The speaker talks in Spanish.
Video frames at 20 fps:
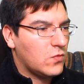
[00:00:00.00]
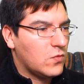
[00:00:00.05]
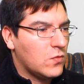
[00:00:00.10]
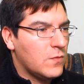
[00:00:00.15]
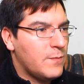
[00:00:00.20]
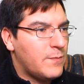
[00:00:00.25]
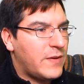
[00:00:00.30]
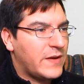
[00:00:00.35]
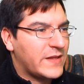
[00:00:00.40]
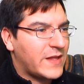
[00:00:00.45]

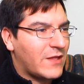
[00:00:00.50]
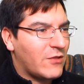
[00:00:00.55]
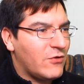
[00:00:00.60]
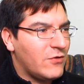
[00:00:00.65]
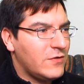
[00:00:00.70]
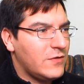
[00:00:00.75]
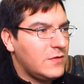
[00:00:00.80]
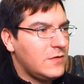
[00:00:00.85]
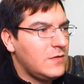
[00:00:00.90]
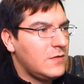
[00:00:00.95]
un
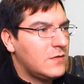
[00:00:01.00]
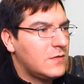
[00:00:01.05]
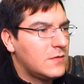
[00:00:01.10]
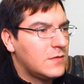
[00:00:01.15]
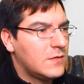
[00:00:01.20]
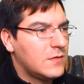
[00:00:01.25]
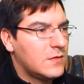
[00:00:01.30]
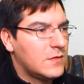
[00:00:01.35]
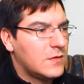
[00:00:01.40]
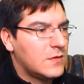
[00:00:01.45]
patadón
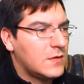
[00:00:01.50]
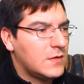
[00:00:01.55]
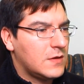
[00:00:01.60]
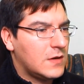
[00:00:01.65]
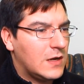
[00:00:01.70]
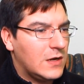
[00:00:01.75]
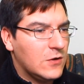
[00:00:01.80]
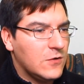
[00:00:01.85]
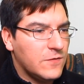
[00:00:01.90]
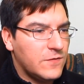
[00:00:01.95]

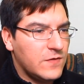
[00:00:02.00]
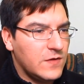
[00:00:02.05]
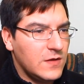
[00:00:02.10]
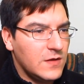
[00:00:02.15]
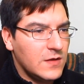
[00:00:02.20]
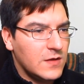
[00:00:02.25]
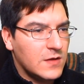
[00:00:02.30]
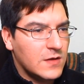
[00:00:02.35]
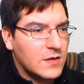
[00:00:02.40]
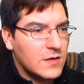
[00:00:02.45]
a Luffy